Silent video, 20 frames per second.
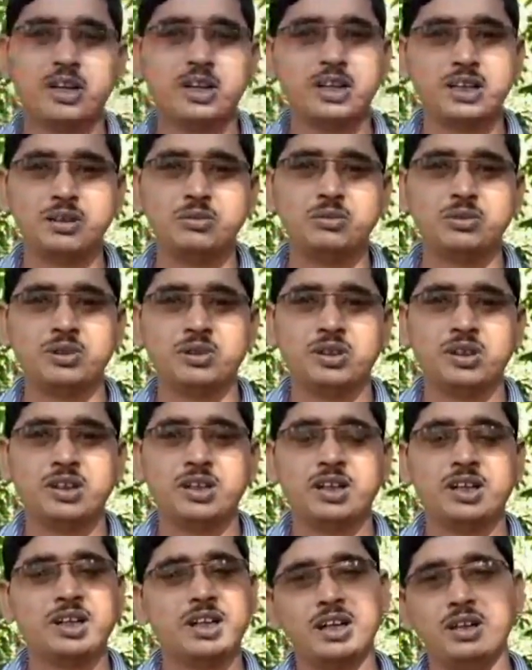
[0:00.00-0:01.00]
ব্যাঙ্ক অ্যাকাউন্টও
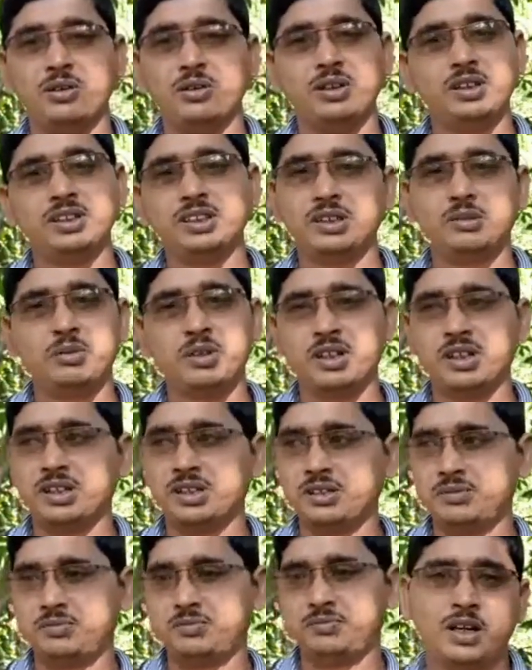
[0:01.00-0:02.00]
খালি হয়ে যেতে পারে
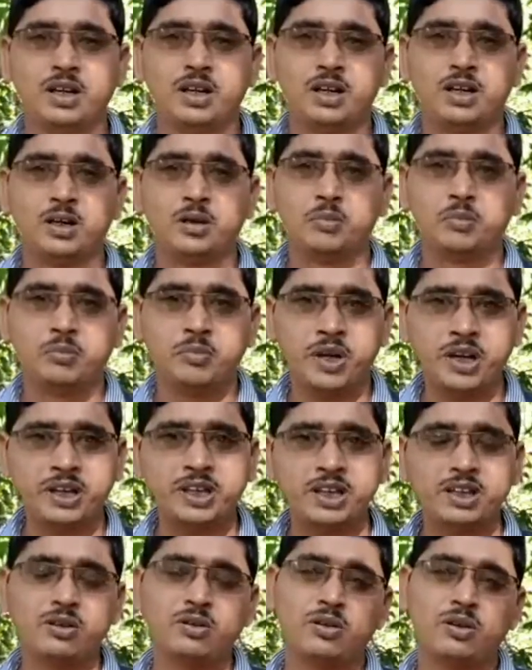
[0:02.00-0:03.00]

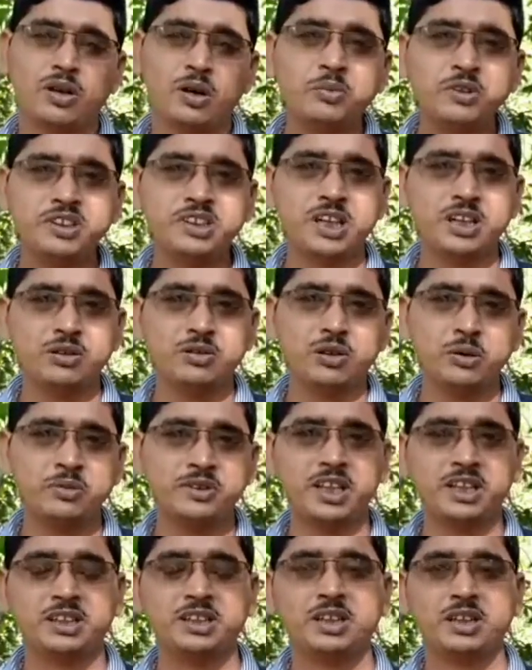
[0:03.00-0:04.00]
ব্যাংকের অফিসিয়াল
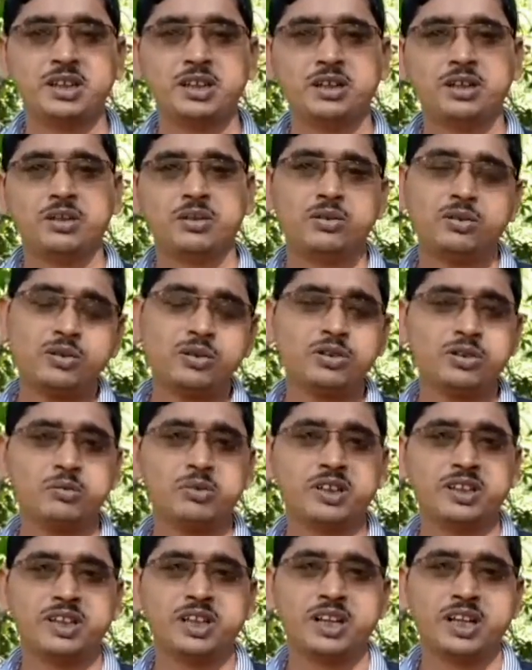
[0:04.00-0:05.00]
ওয়েবসাইট কোনো
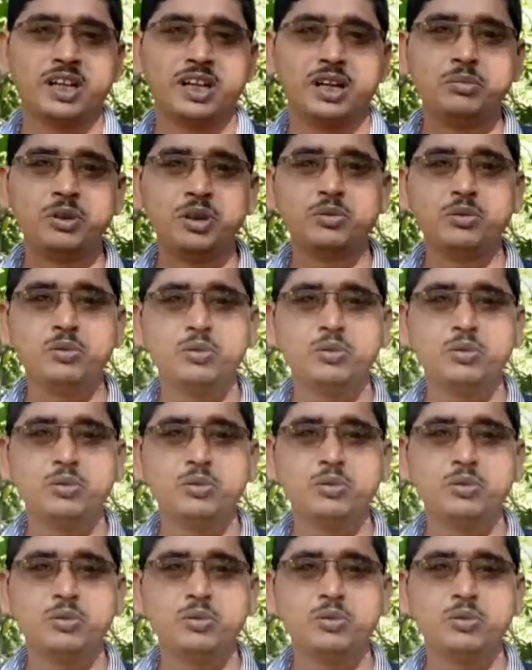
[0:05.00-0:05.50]
সময় আপনি